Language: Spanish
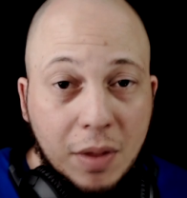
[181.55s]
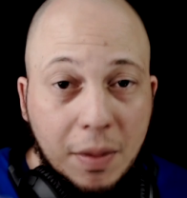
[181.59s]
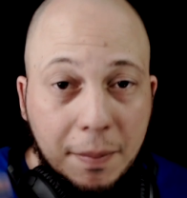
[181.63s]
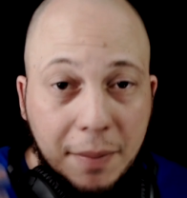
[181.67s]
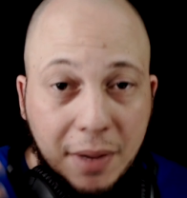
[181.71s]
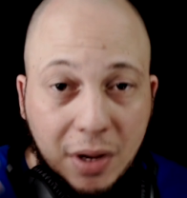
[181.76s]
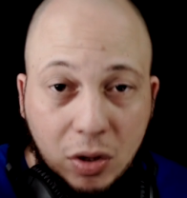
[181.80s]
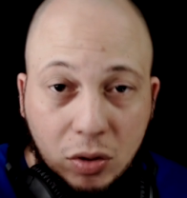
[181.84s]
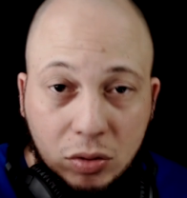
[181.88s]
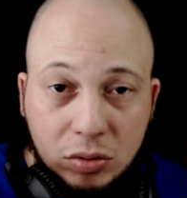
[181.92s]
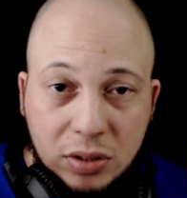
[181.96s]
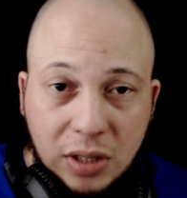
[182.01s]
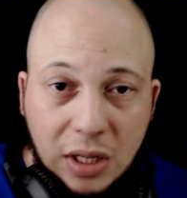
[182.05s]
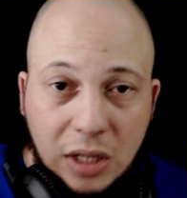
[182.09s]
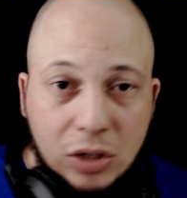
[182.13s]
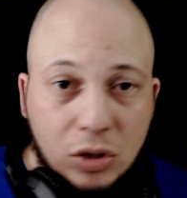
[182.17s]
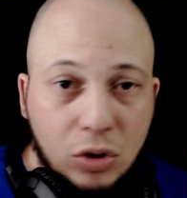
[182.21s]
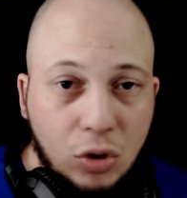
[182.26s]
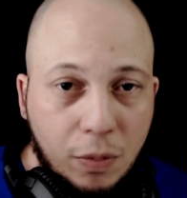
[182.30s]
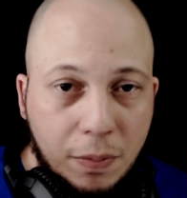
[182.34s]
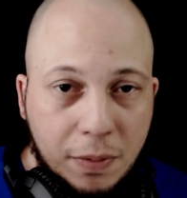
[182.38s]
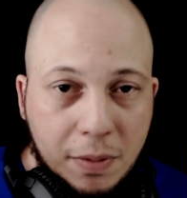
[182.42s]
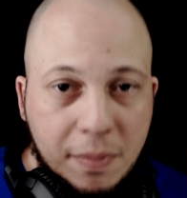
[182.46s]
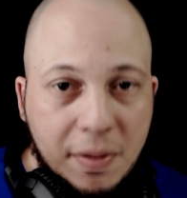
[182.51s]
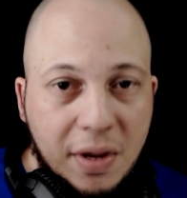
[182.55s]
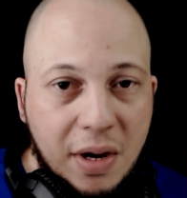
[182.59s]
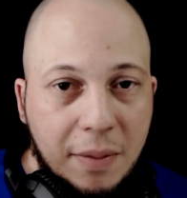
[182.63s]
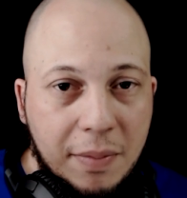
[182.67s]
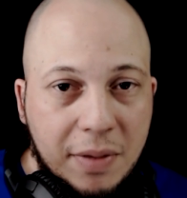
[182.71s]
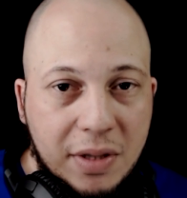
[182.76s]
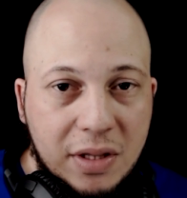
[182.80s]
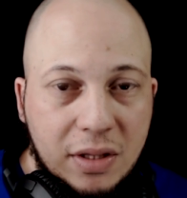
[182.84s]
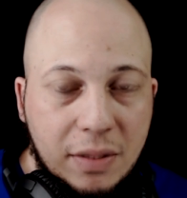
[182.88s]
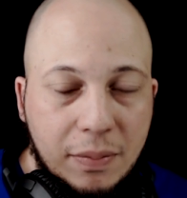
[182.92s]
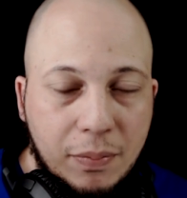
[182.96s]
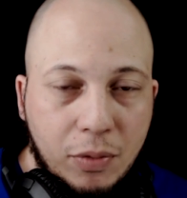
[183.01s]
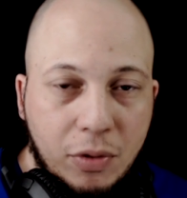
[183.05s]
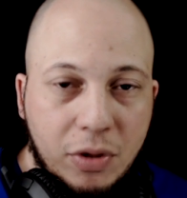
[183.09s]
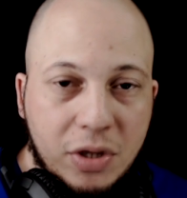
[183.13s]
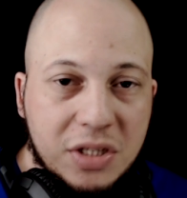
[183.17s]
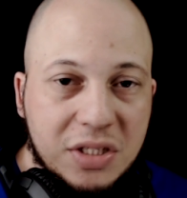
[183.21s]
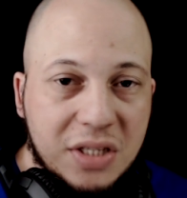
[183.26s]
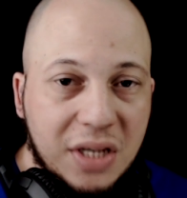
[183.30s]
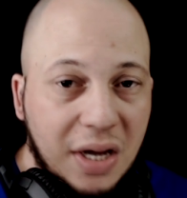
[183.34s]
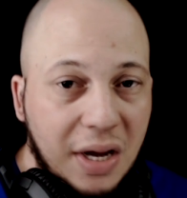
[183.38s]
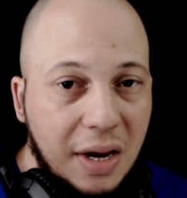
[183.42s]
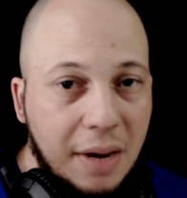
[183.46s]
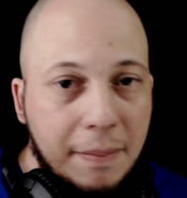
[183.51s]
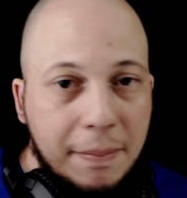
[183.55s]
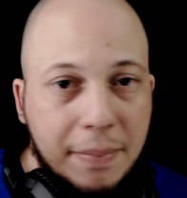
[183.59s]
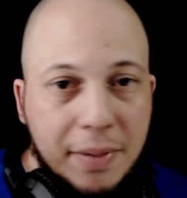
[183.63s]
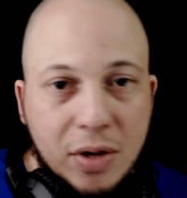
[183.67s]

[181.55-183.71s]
me contactó primeramente por Instagram,